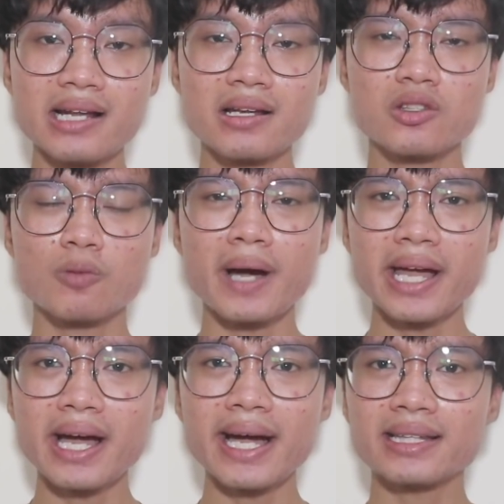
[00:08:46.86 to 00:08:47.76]
dan
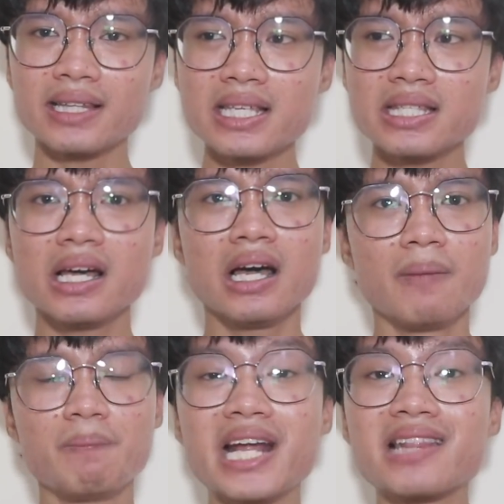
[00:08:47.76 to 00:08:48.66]
supaya at least
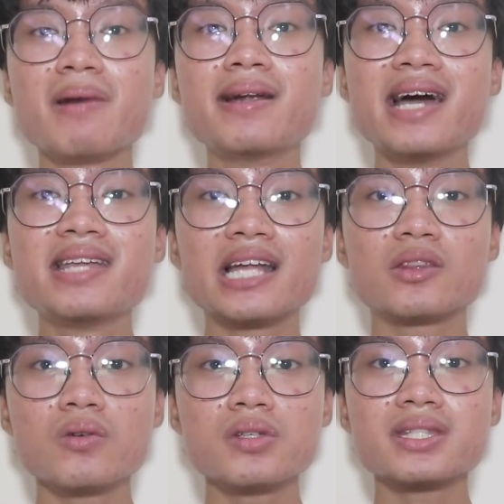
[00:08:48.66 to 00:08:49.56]
berat
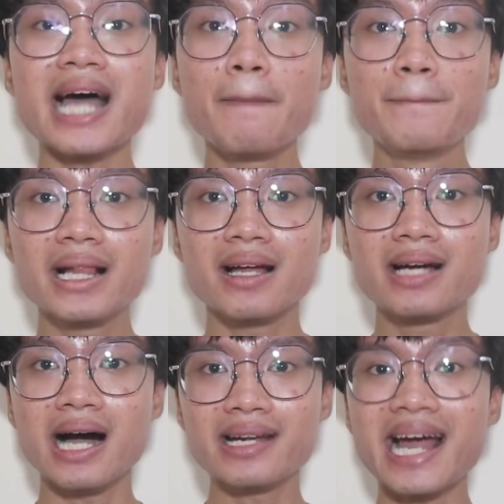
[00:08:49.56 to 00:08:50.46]
badannya tuh stabil
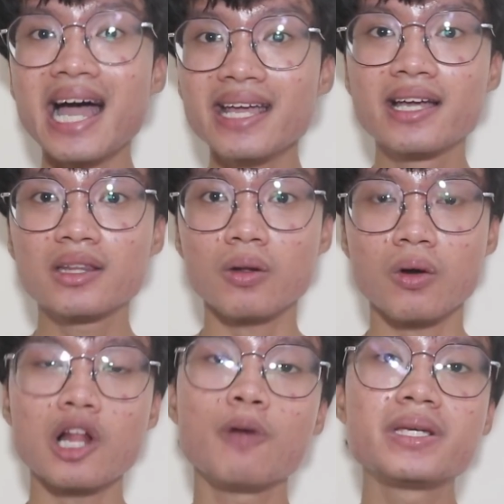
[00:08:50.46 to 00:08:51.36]
nggak naik gitu
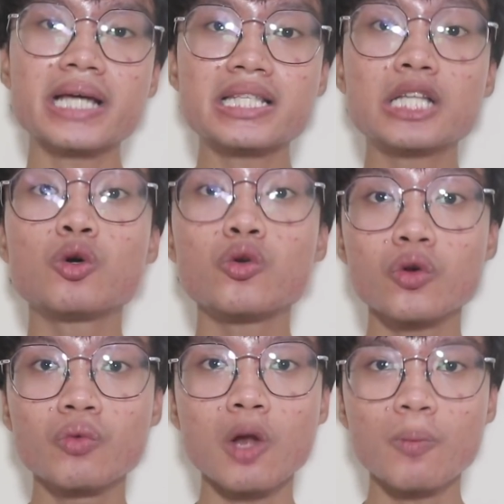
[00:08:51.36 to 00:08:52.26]
loh kalau bisa sih
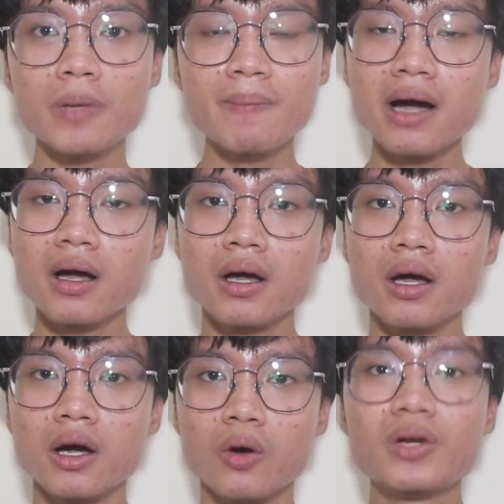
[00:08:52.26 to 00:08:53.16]
turun walaupun memang
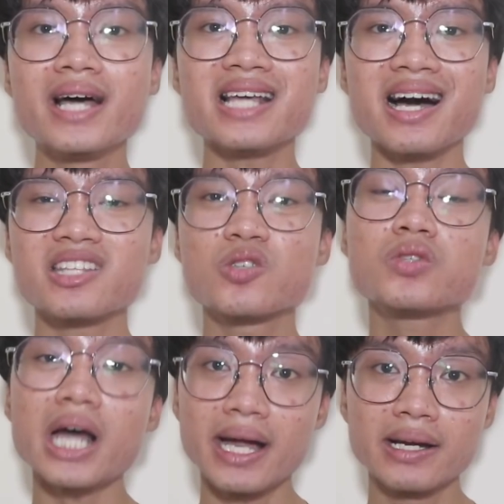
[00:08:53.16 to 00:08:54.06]
udah sangat
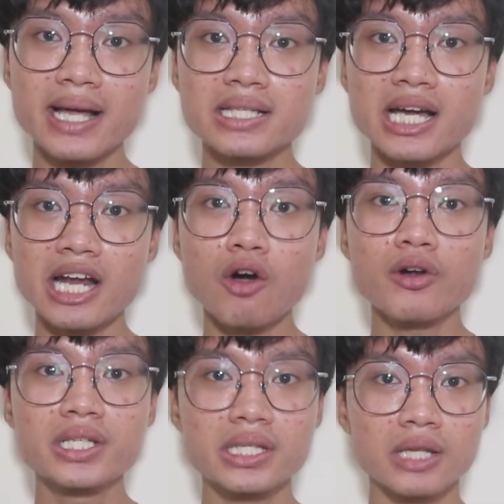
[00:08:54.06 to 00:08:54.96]
susah ya guys karena
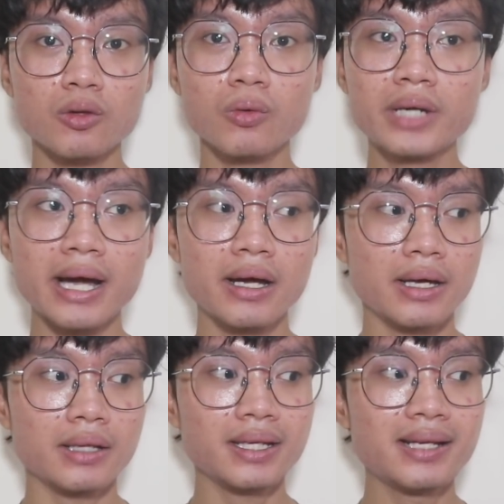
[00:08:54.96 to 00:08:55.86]
kondisinya tuh udah
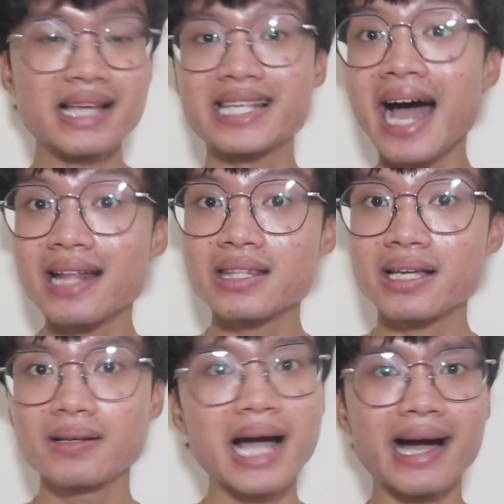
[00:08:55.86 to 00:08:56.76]
tidak sehat,
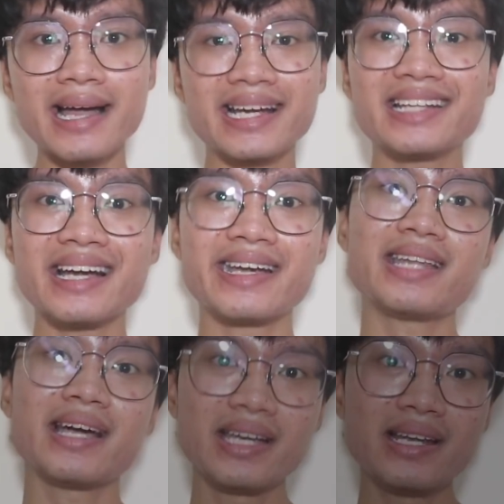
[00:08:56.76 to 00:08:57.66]
nggak kayak
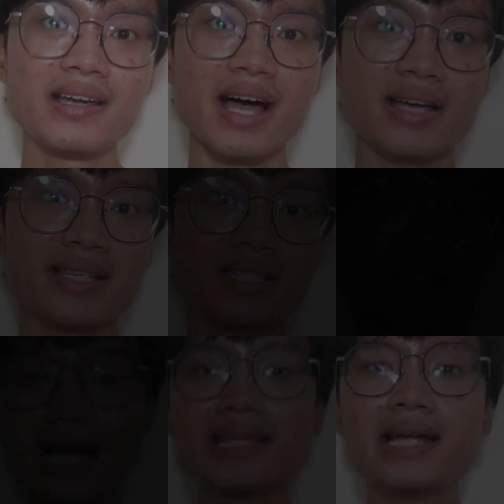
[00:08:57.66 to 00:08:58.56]
kita-kita gini
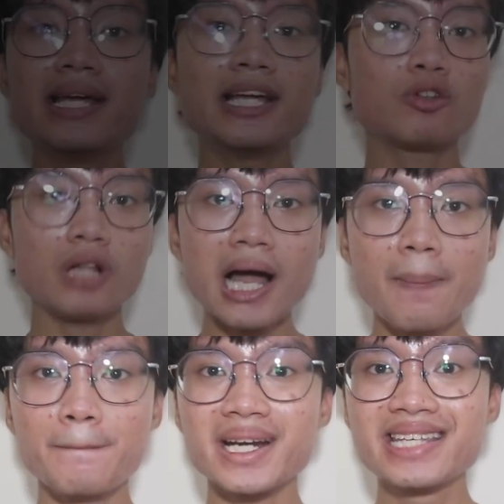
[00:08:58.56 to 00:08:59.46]
guys. Nah jadi
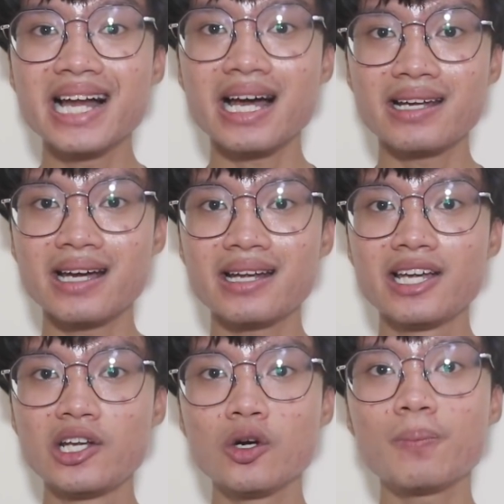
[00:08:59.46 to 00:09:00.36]
itulah
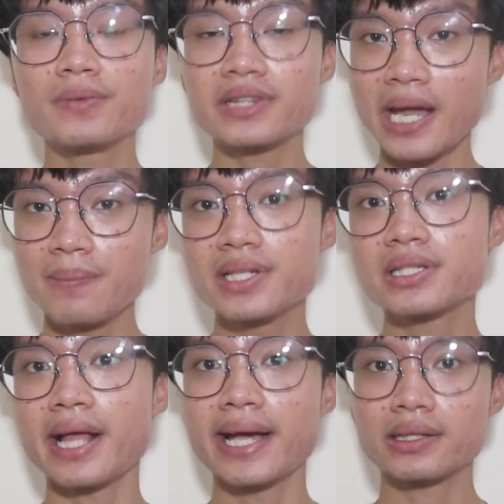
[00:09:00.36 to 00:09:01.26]
perjalanan hidup Tammy
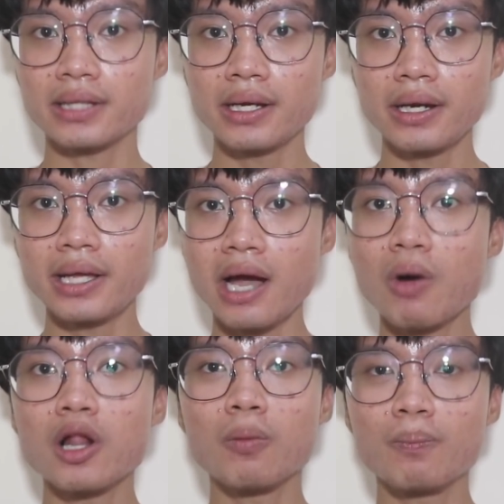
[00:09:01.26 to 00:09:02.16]
Slayton,
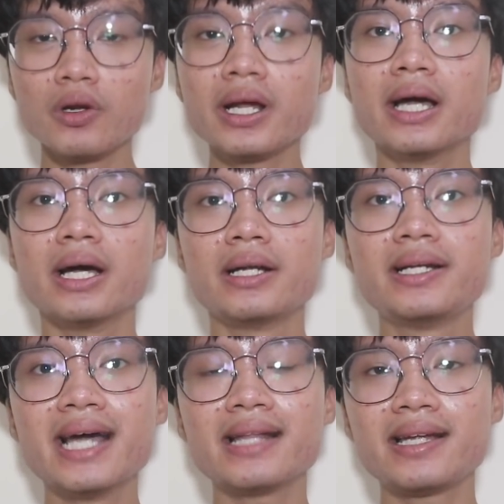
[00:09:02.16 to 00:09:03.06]
ya walaupun
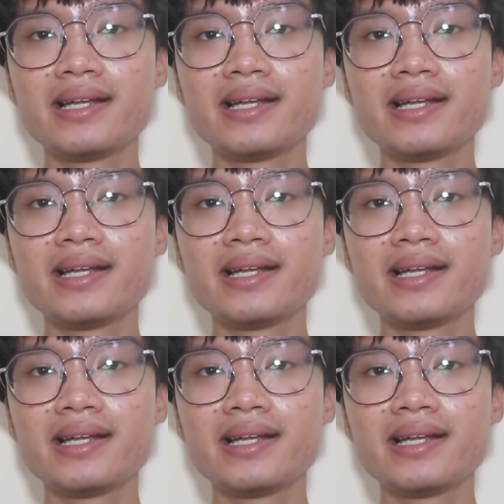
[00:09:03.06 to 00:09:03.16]
dia